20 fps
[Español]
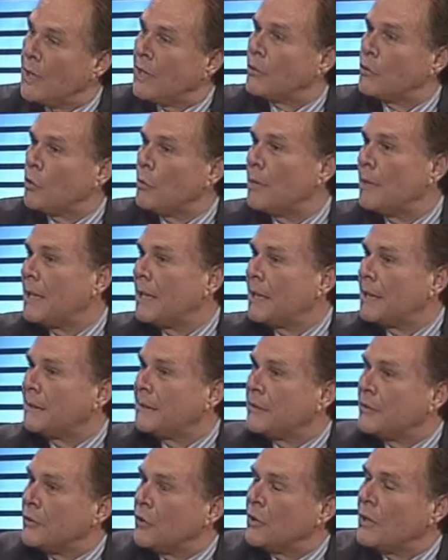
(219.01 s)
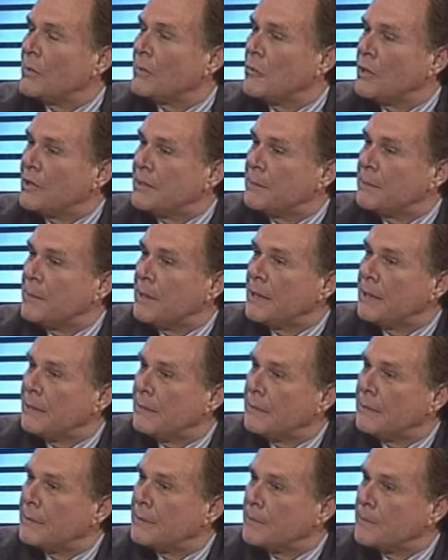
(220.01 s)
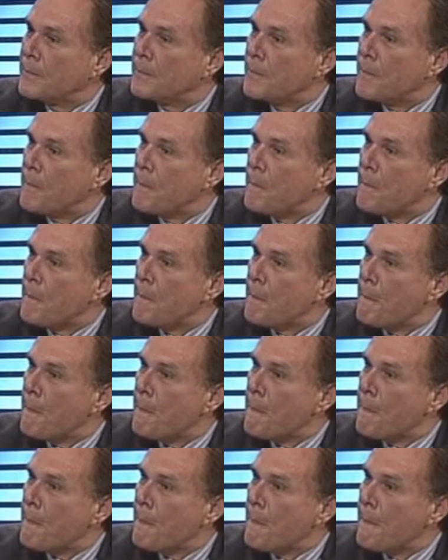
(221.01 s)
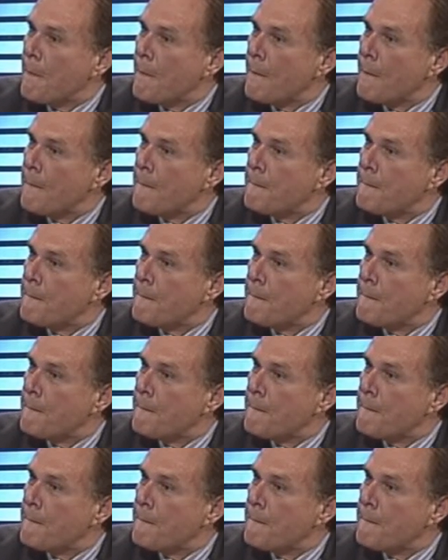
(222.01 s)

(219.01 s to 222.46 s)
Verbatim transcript: la toma de decisiones municipales? Sí,